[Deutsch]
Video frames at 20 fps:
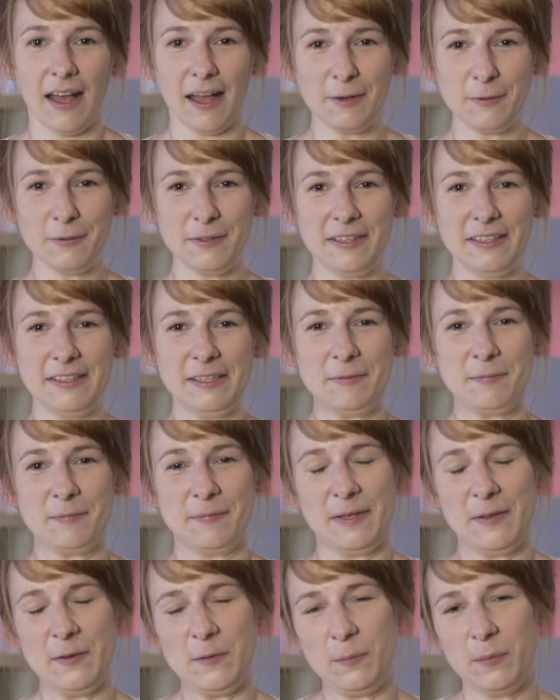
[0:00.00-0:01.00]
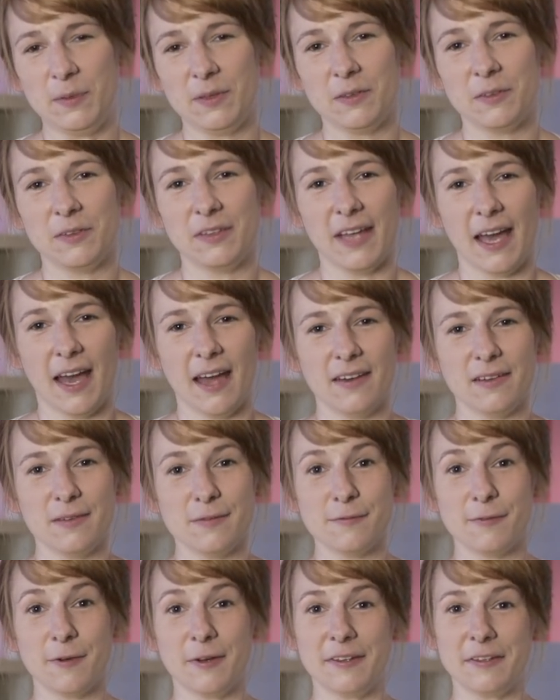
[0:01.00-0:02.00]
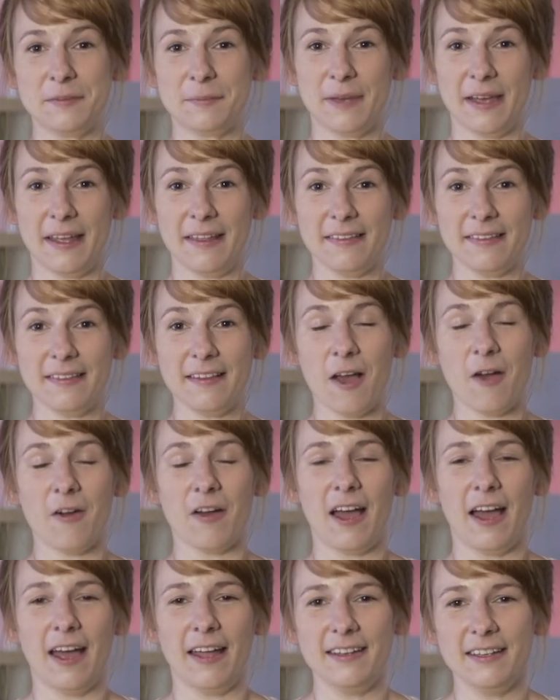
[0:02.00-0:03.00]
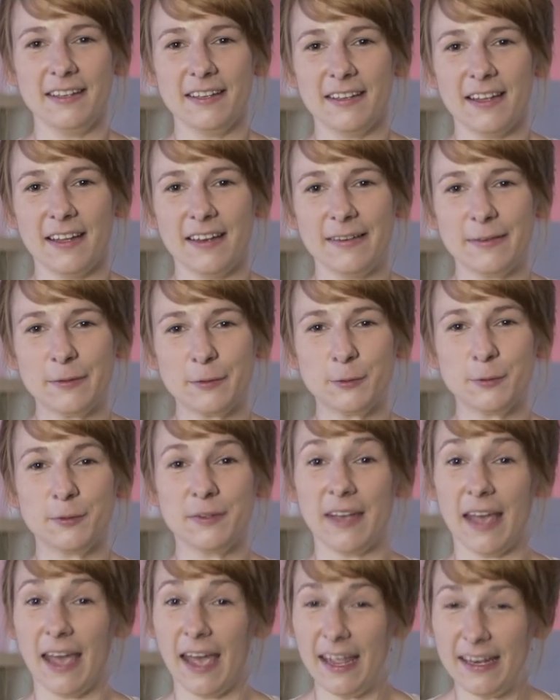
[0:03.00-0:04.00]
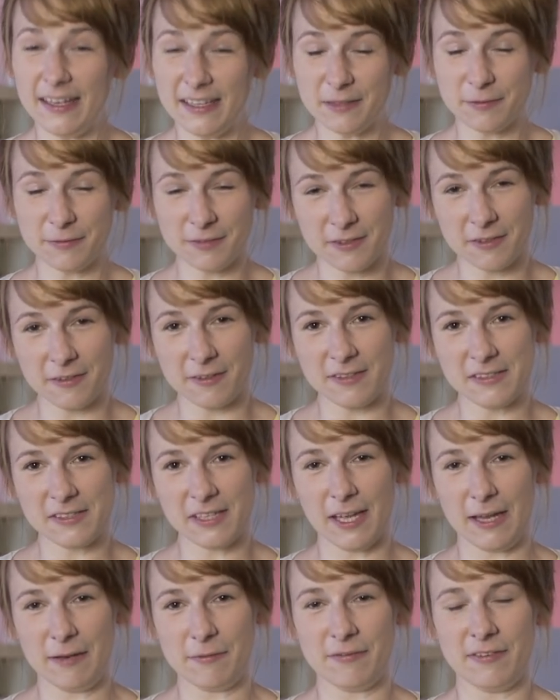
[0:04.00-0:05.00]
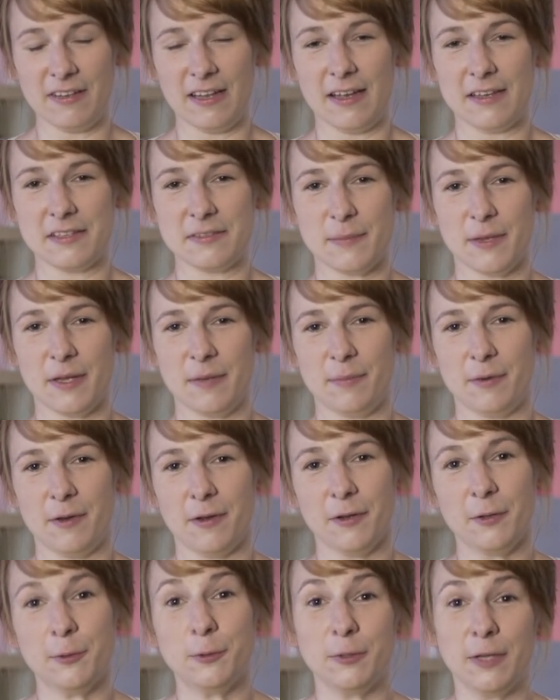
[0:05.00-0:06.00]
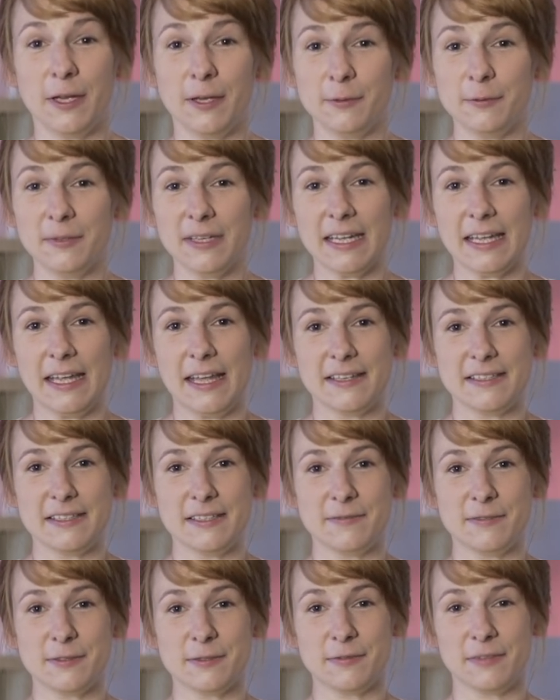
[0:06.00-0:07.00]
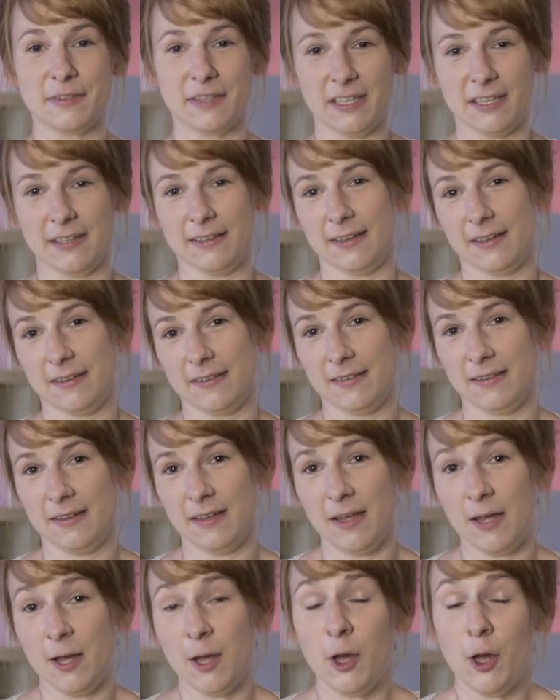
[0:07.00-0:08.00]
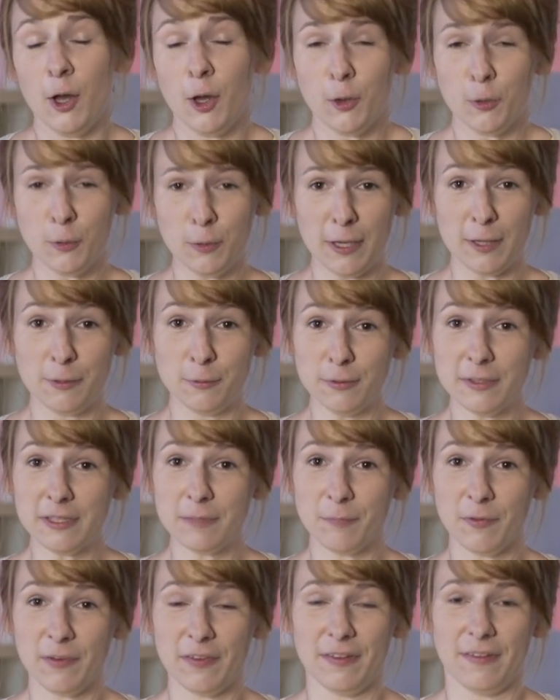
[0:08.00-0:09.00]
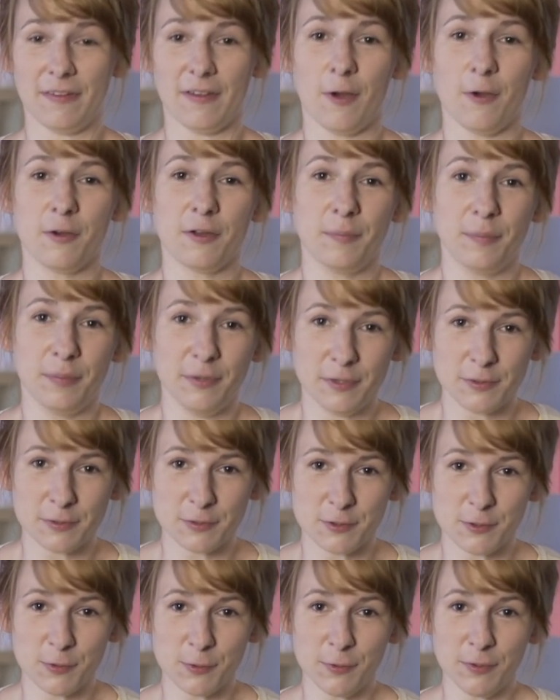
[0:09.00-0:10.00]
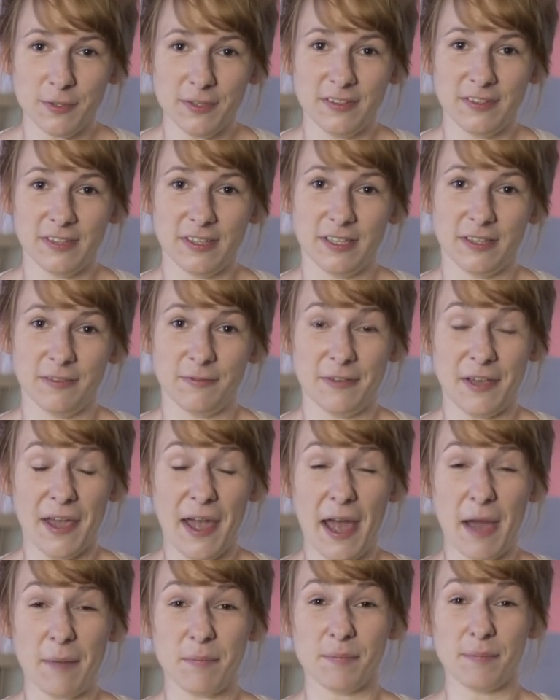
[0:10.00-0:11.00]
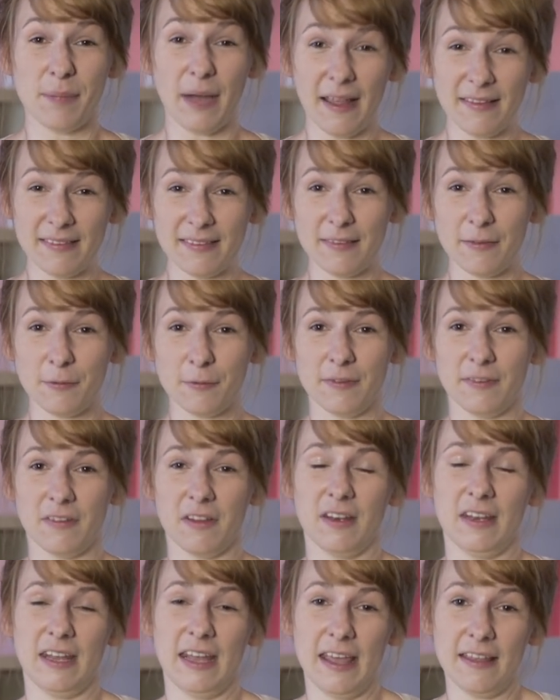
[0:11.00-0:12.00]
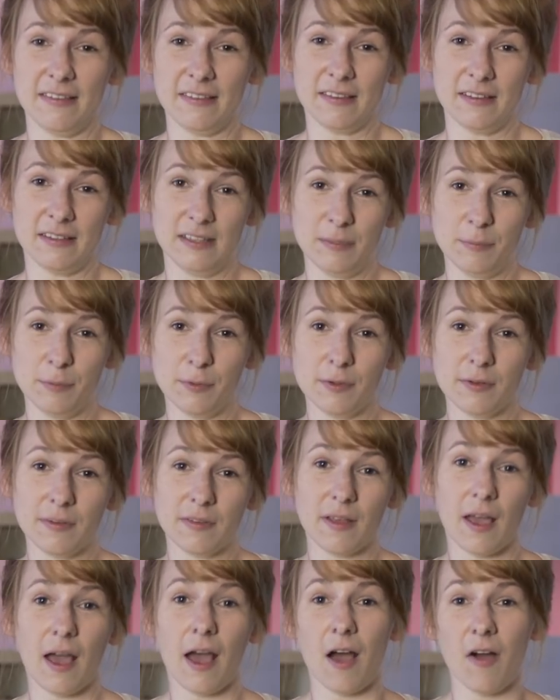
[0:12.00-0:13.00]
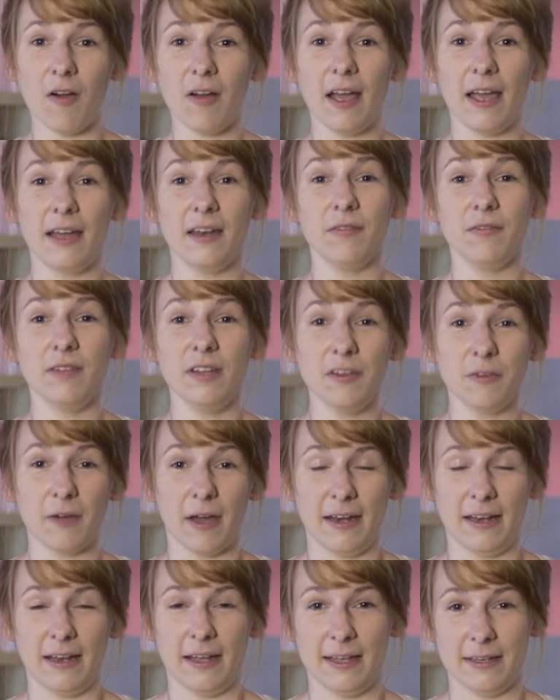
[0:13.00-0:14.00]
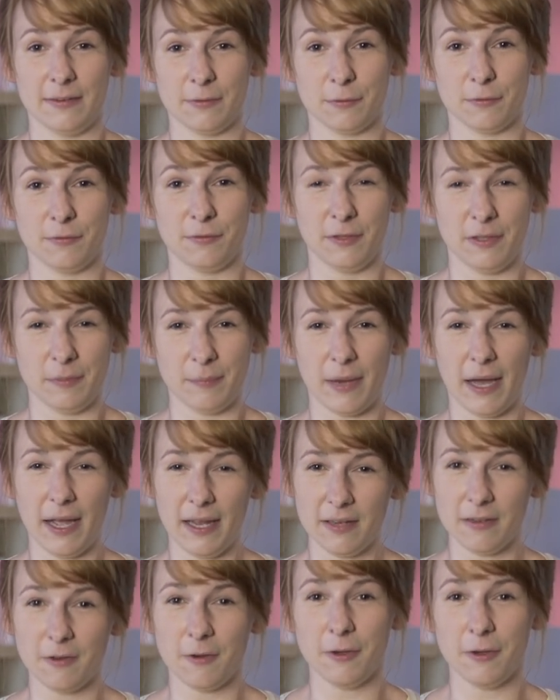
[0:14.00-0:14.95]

Hallo ihr Lieben, ich bin Juliane, von den meisten auch Heidi genannt und einige von euch kennen vielleicht meinen Blog Kulalu Kreatives für Kinder. Kulalu gibt es jetzt auch in Bild und Ton, denn wir haben passend zu unseren ersten E-Books auch eine Videoanleitung für die beiden